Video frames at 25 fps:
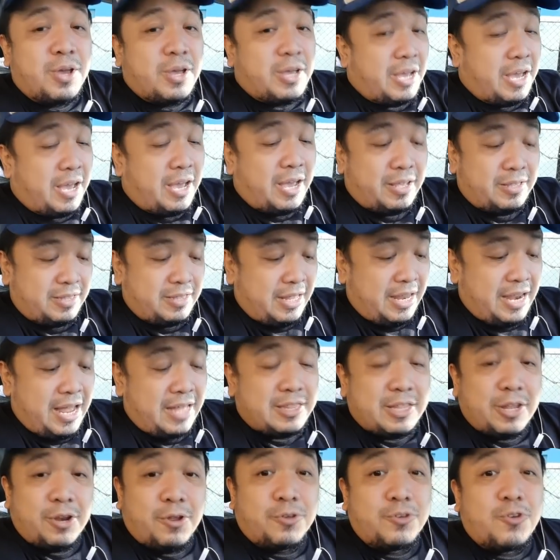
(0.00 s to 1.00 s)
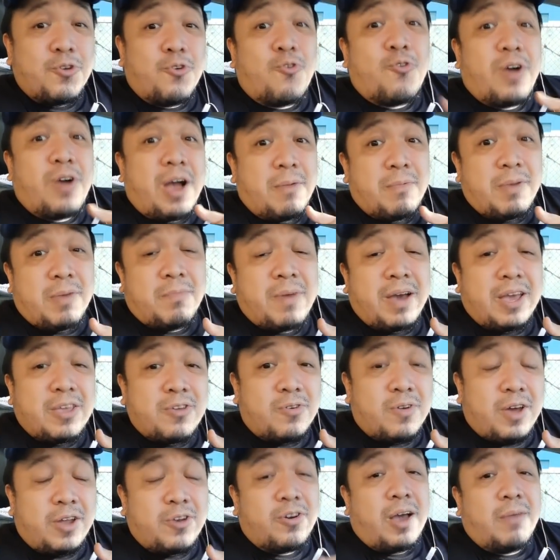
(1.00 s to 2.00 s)
Uh, tinatanong nyo kung kami ba
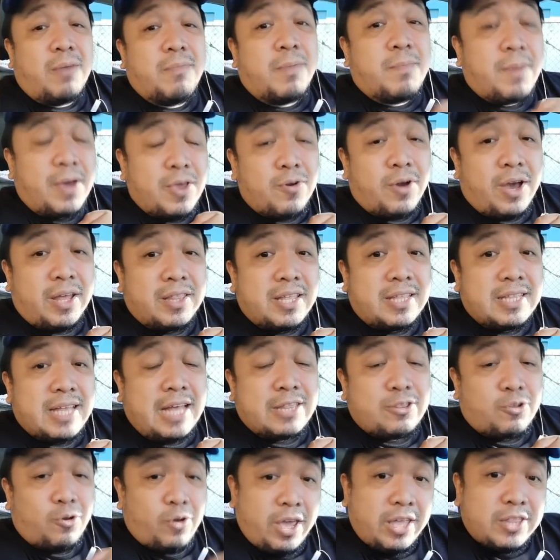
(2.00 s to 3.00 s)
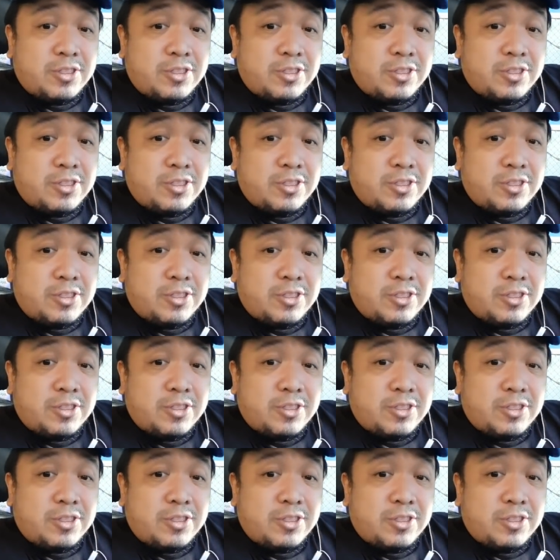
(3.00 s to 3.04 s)
yung ano, kami ba yung kandidato.